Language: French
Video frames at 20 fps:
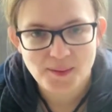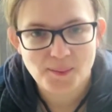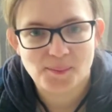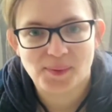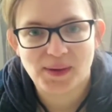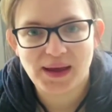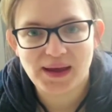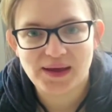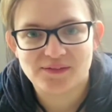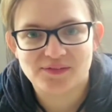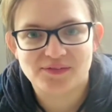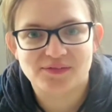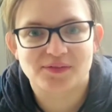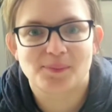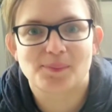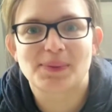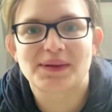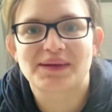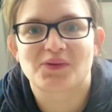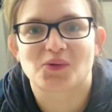Bref,
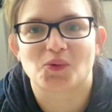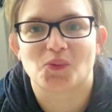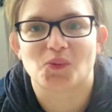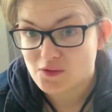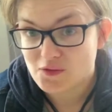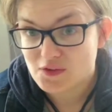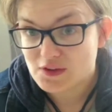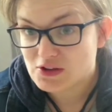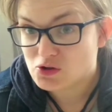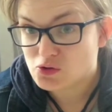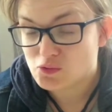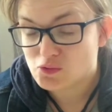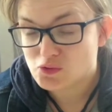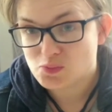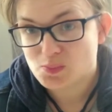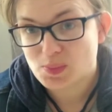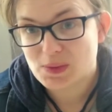passons. Et en fait, je vous